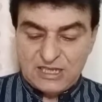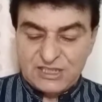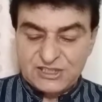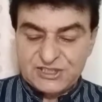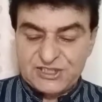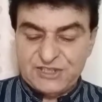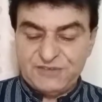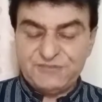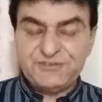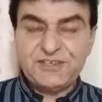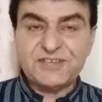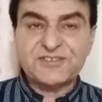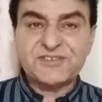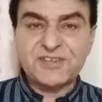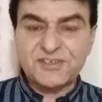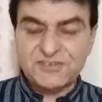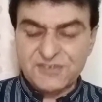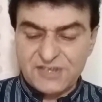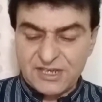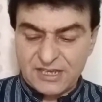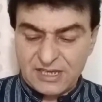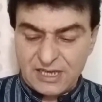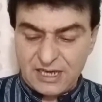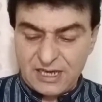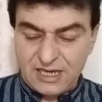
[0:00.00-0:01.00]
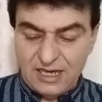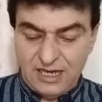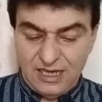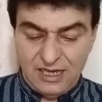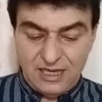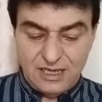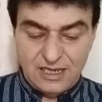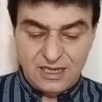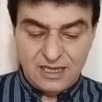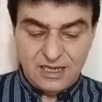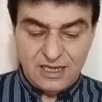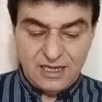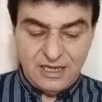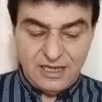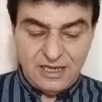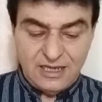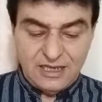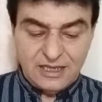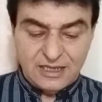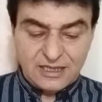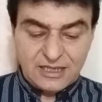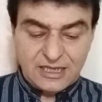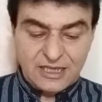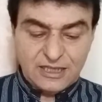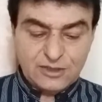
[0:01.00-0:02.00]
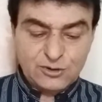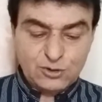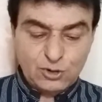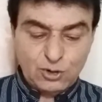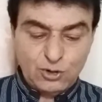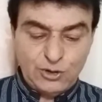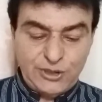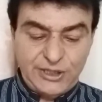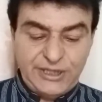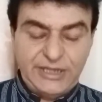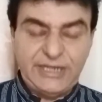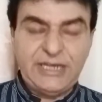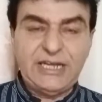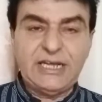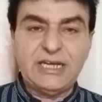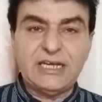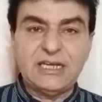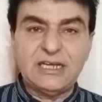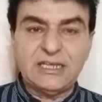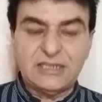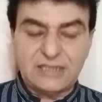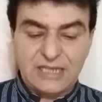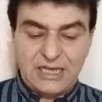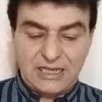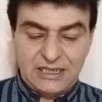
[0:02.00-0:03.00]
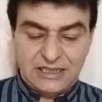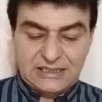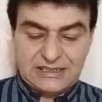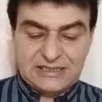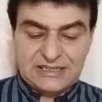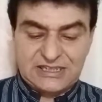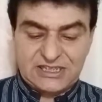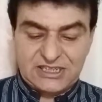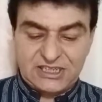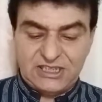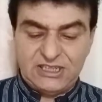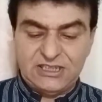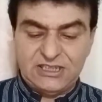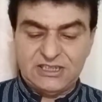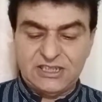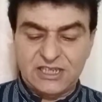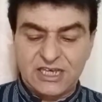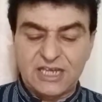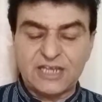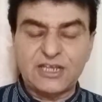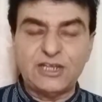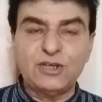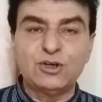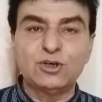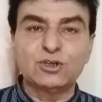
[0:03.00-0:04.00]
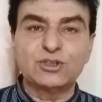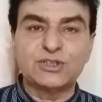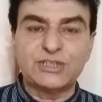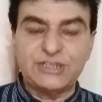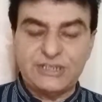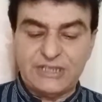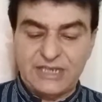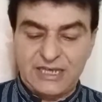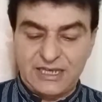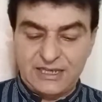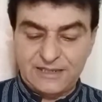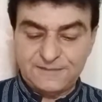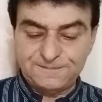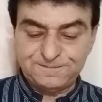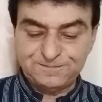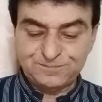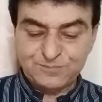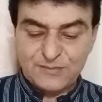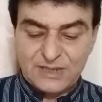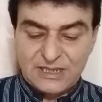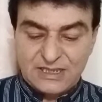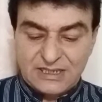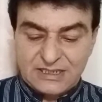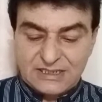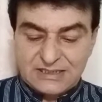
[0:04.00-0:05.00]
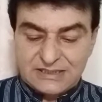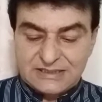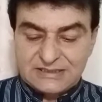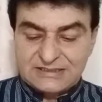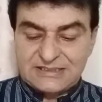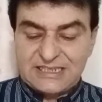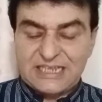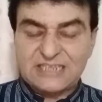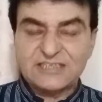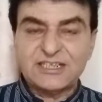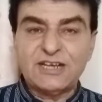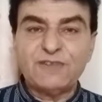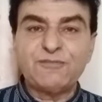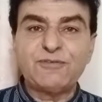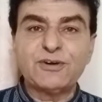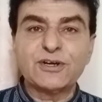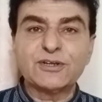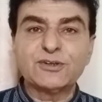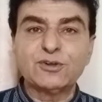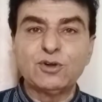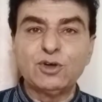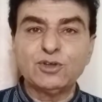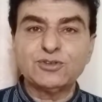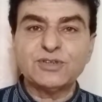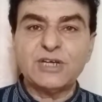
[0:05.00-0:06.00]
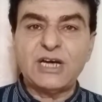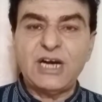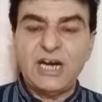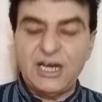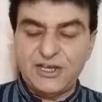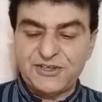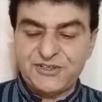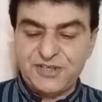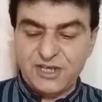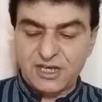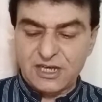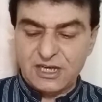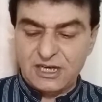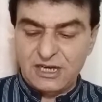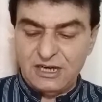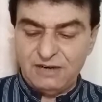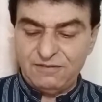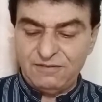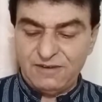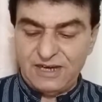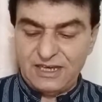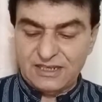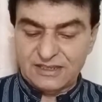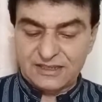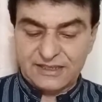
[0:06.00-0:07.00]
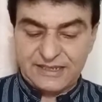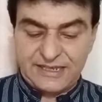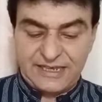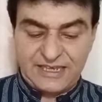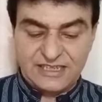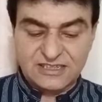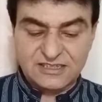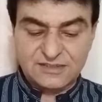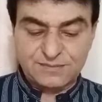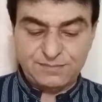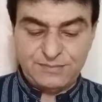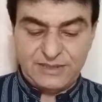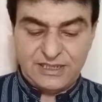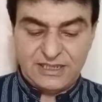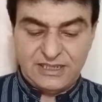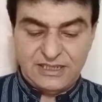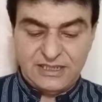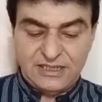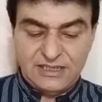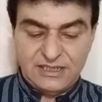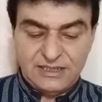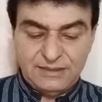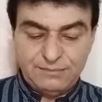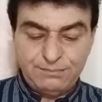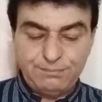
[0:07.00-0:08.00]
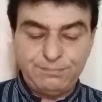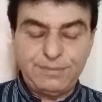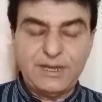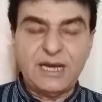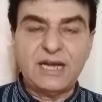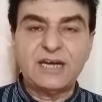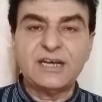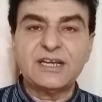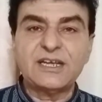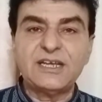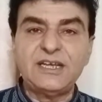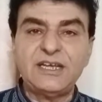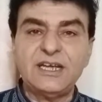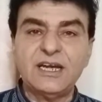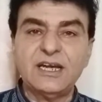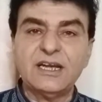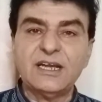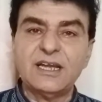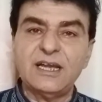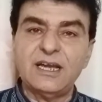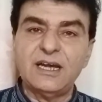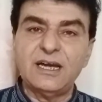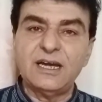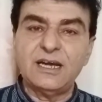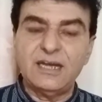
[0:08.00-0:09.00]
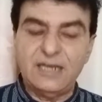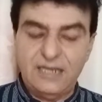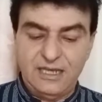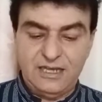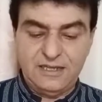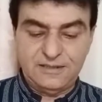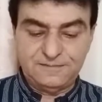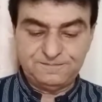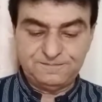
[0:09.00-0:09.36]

चीफ जस्टिस ने कहा कि तोहन अदालत तीन तरह की होती है जैसे फरदोस आशक अवान केस में बयान किया गया है